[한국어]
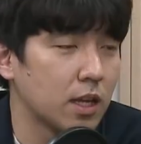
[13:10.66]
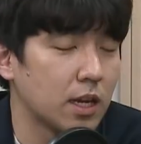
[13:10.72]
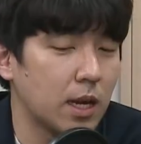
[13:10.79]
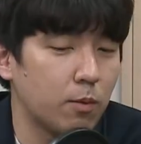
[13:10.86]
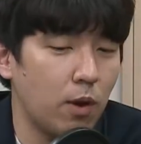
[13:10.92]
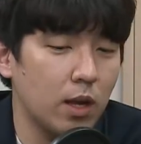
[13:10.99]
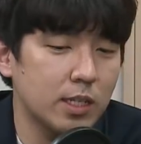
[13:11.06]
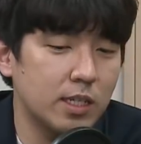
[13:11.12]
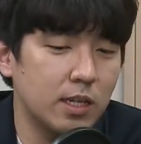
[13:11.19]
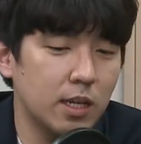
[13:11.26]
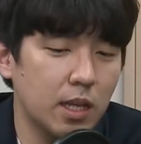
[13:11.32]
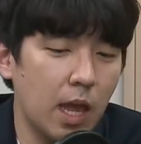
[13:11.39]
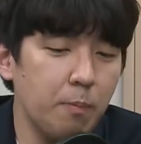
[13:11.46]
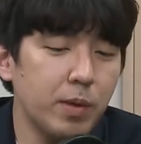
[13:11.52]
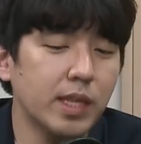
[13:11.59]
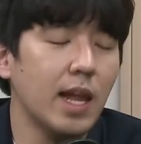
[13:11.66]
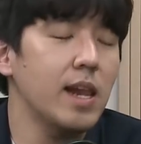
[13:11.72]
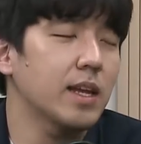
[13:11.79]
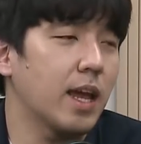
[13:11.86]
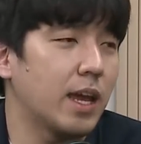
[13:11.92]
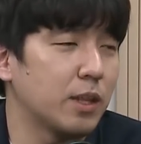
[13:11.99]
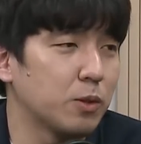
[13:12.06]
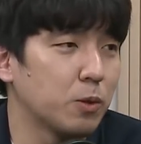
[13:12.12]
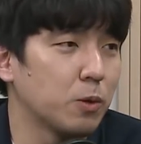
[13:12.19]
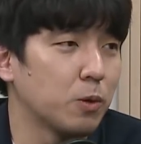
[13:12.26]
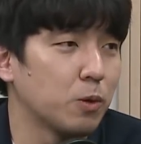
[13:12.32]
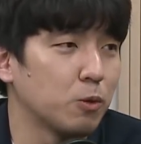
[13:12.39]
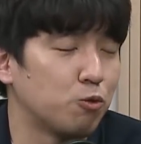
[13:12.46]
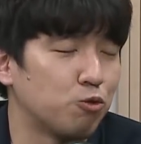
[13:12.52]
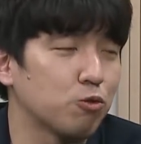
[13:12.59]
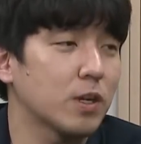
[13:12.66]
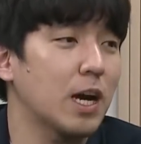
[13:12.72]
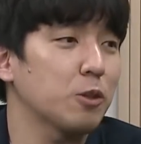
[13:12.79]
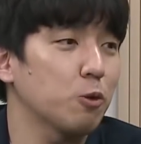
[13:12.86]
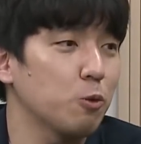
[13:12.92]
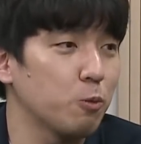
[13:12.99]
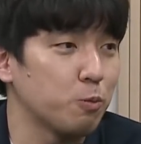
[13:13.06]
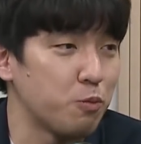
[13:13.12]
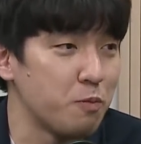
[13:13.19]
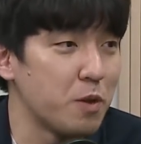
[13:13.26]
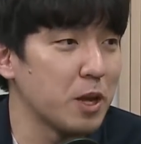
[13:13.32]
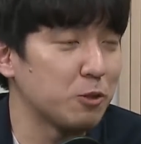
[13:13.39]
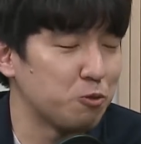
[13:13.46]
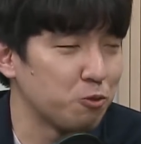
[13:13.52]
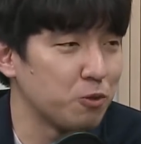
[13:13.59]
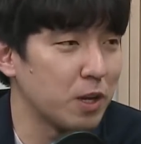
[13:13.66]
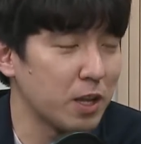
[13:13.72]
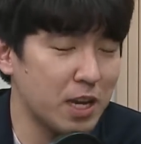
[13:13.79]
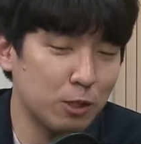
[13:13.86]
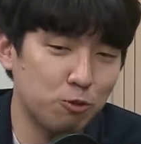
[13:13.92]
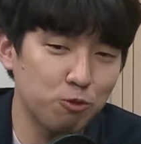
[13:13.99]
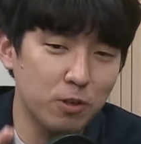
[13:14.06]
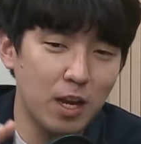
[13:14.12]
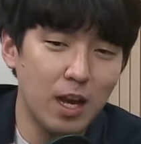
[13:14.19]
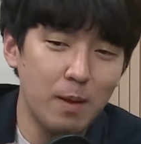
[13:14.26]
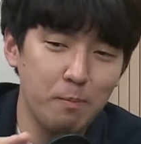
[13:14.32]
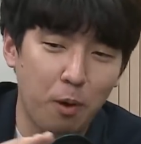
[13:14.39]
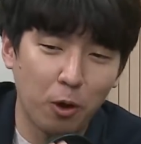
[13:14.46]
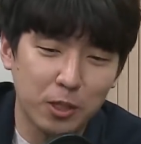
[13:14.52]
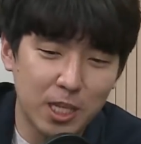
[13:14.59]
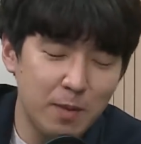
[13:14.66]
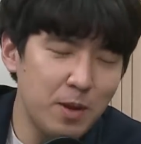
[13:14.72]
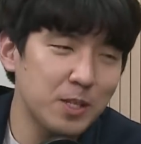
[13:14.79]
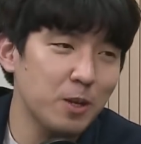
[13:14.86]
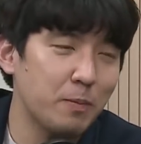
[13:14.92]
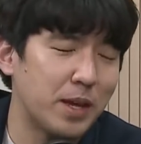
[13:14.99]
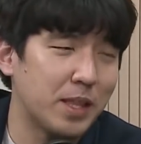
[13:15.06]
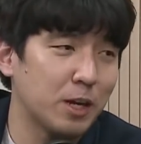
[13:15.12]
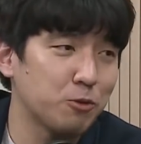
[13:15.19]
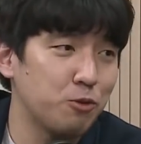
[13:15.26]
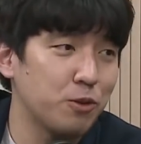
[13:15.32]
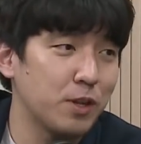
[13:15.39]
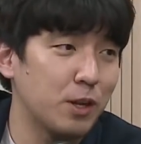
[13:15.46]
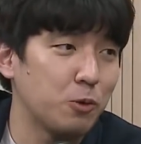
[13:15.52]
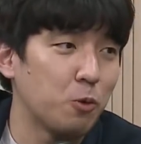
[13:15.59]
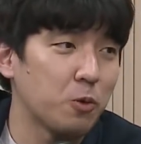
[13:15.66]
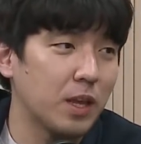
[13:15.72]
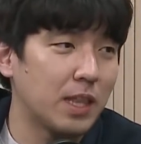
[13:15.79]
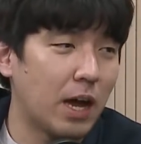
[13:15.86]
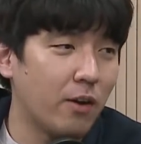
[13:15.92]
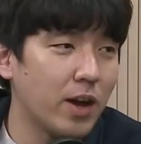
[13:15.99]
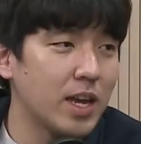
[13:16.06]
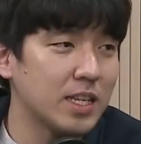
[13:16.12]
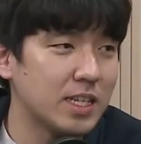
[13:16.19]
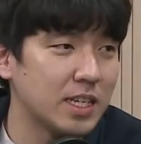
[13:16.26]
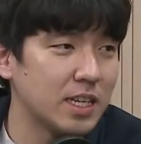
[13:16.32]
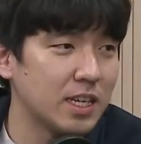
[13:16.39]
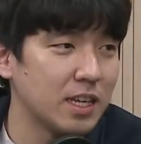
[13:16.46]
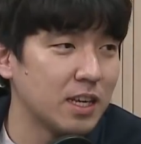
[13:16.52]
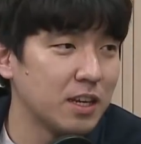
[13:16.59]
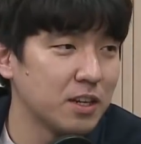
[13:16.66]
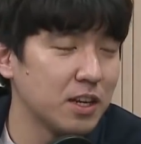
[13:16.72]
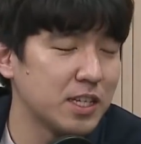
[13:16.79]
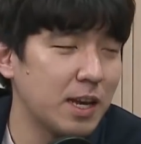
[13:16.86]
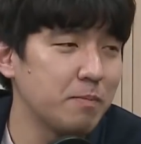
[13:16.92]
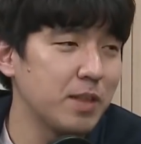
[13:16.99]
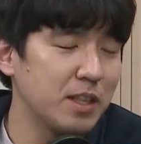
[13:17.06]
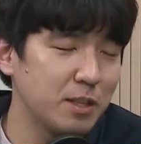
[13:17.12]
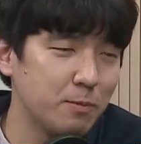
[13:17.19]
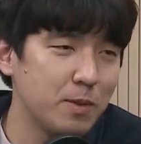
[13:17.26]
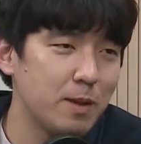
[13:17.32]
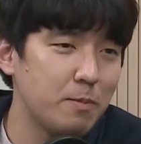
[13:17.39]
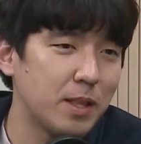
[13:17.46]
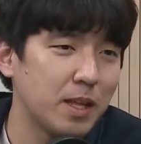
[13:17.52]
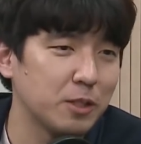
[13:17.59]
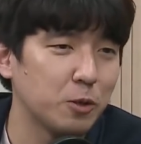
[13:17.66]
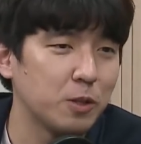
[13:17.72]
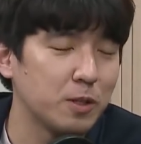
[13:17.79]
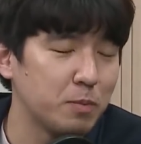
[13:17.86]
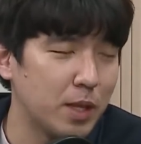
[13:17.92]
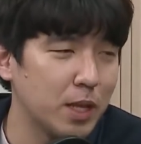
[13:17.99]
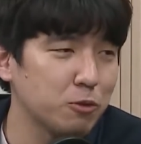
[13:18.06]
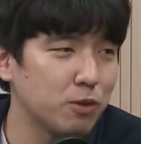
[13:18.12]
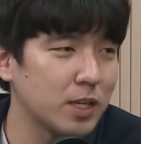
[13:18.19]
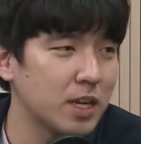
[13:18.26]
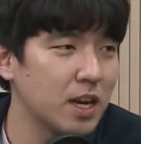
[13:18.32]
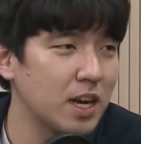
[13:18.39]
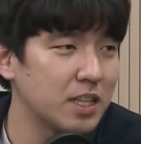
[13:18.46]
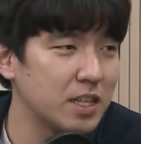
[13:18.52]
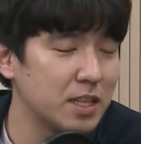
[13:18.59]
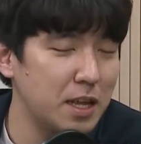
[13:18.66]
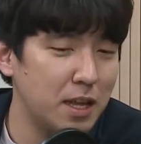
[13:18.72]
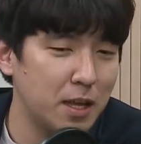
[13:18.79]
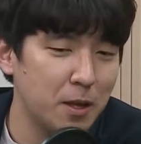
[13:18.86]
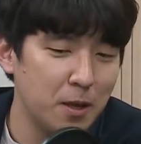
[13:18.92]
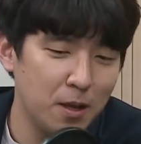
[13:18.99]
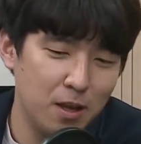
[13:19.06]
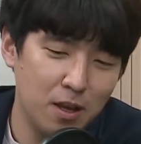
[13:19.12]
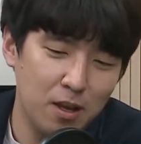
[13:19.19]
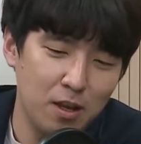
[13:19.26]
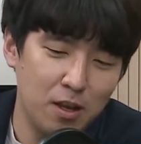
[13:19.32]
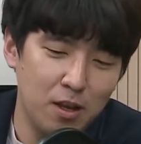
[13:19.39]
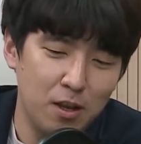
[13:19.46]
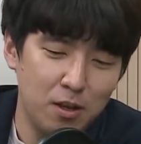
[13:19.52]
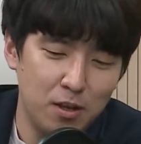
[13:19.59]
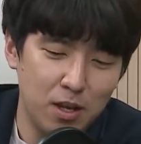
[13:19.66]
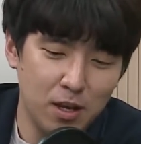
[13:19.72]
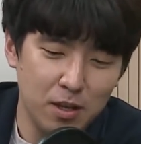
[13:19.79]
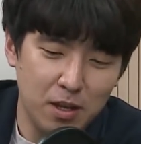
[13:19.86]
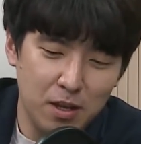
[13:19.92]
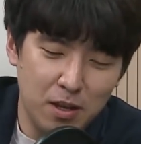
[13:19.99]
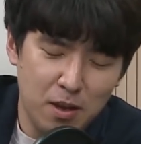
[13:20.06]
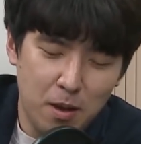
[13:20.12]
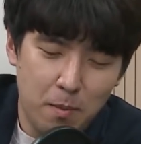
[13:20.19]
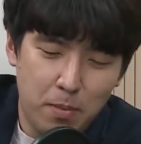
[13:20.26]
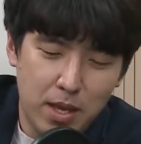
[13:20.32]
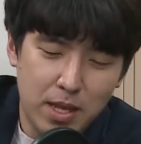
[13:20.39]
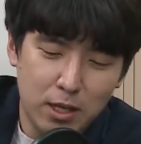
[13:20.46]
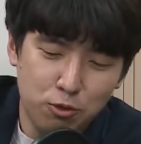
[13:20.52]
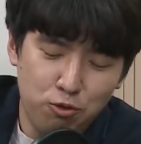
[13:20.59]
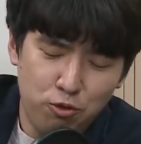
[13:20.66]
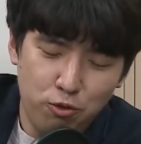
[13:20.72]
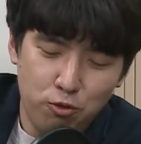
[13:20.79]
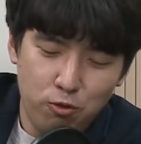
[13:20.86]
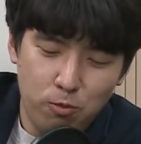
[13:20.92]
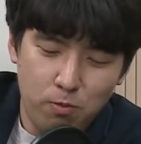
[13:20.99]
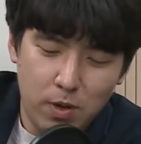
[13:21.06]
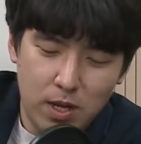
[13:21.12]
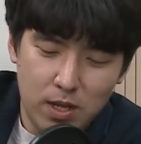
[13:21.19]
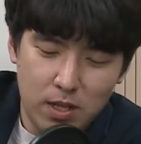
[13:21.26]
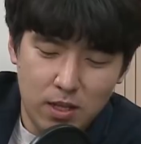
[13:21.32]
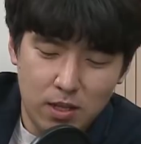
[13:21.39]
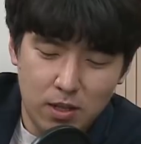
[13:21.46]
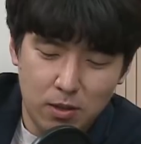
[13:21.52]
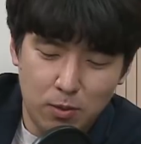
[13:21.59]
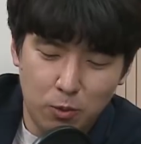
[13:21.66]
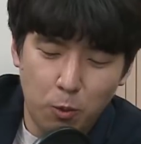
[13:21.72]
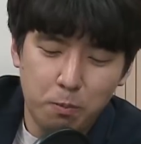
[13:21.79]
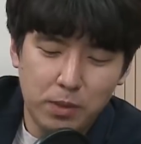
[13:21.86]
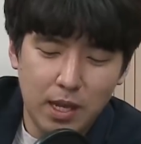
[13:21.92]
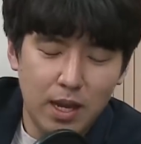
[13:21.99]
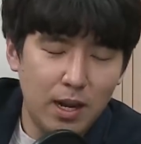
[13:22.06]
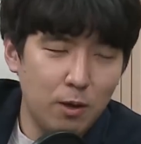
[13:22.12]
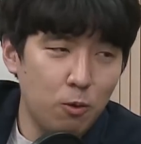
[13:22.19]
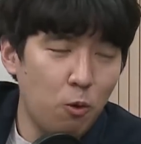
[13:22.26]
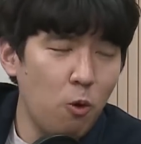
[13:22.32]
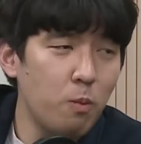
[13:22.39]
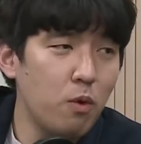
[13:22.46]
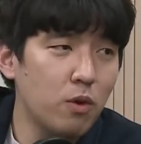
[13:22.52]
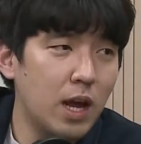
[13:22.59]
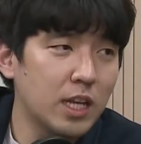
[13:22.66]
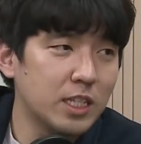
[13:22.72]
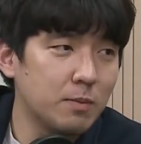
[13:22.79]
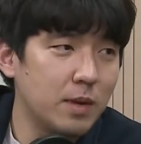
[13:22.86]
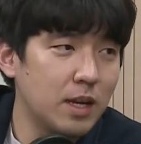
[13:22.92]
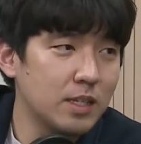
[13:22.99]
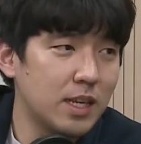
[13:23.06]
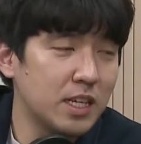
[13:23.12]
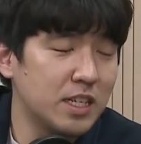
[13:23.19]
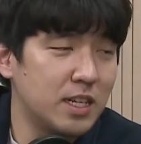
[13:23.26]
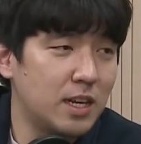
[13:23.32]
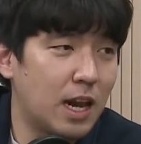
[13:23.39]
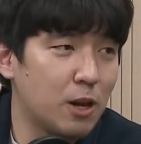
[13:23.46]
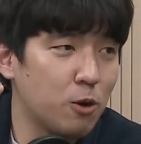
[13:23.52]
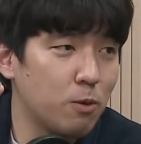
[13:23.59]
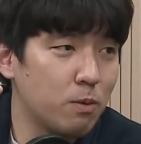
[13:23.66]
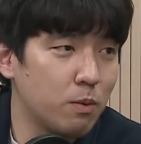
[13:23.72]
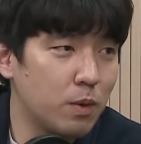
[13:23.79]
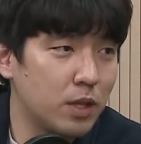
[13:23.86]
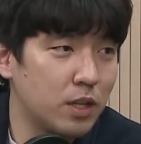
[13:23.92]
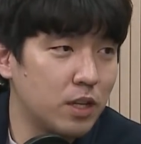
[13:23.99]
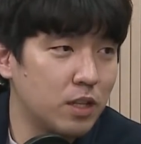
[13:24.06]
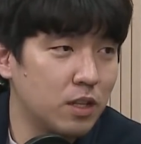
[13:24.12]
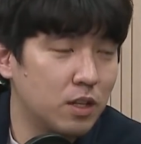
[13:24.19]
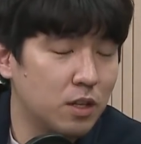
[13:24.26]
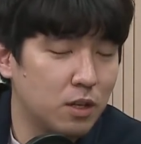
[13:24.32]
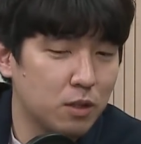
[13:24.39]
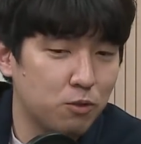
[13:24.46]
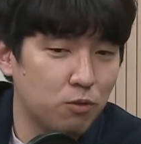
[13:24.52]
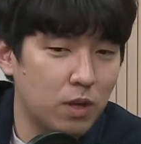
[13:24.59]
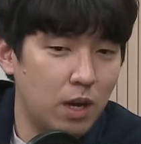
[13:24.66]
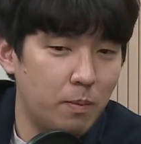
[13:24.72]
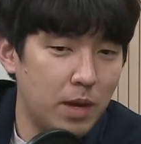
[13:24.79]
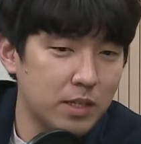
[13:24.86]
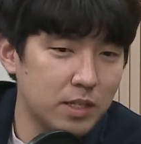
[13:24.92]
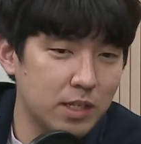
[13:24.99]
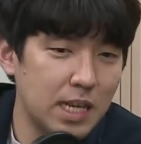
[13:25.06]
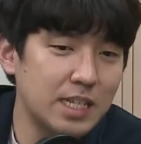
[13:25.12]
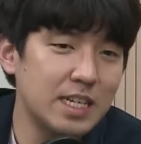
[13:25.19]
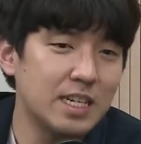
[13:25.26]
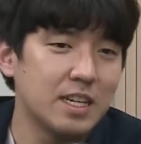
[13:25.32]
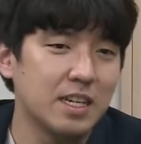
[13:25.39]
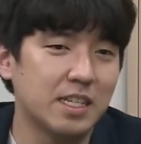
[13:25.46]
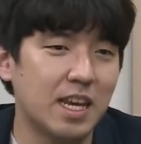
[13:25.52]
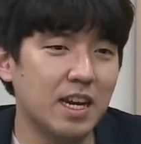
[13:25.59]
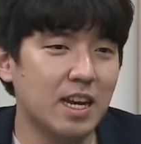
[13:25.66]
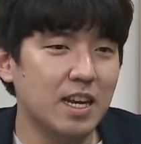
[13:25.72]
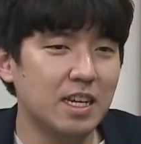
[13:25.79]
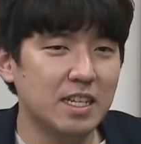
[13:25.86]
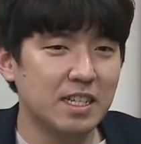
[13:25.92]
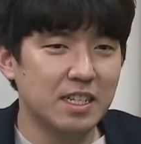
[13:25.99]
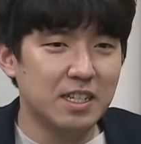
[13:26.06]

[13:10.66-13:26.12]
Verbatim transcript: 그러니까 확실히 캐피탈 게인도 주가도 음. 분명히 중요해. 그러니까 주가가 버티면서 배당 수익률이 높게 나와야지 그 참된 음. 의미의 배당 저는 배당주라 생각하는데 그냥 배당 수익률만 높다라고 홍보를 하지만 사실 알고 보면은 주가가 빠지는 사실 제가